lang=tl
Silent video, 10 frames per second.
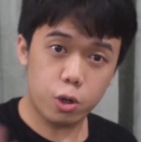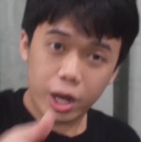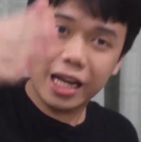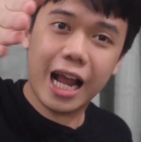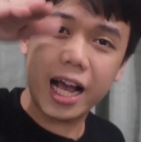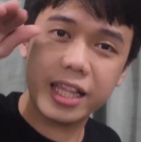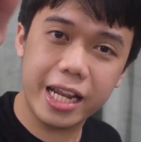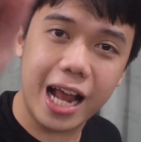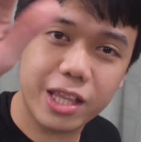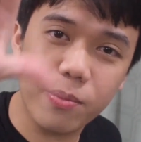so, kailangan
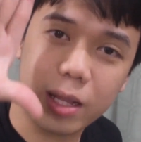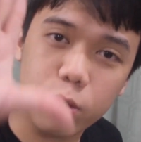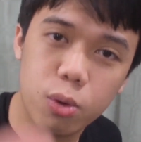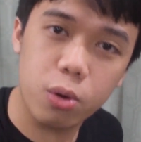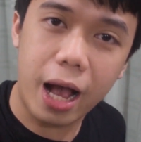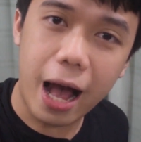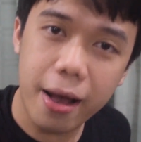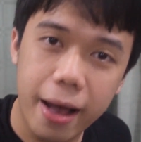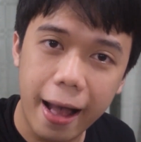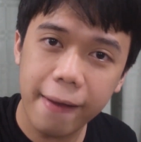din natin matulog,
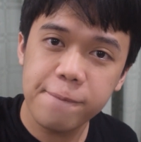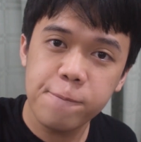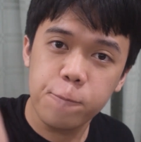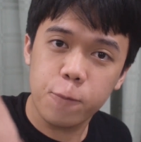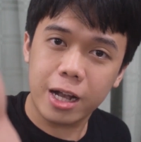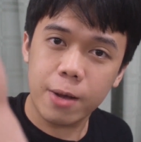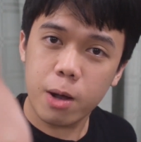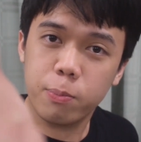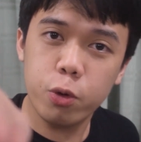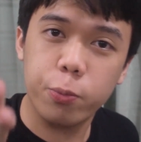ha? Ha? Huwag ka
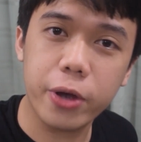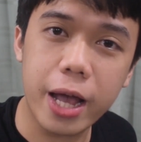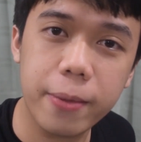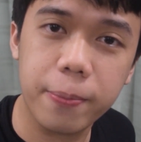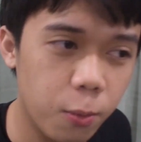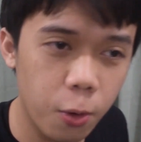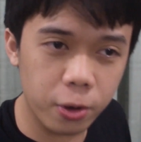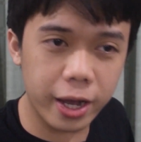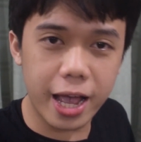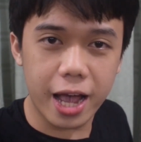magpupoy, ha?
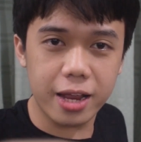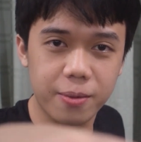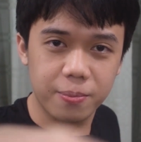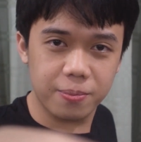Huwag gayahin.